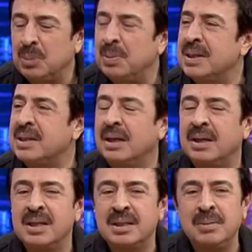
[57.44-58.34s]
Şüphesiz
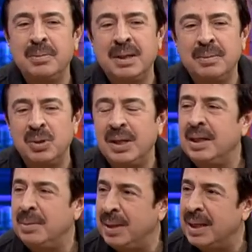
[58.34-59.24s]
Akancığım ama bunu en
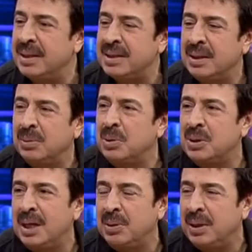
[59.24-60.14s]
iyi bilen senin o
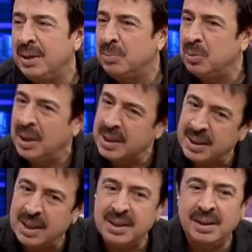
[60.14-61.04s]
güzel yüreğin bu
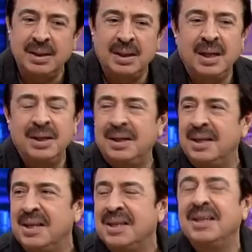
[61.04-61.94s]
hassasiyette daha iyi,
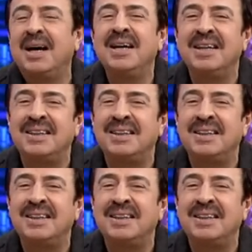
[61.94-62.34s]
daha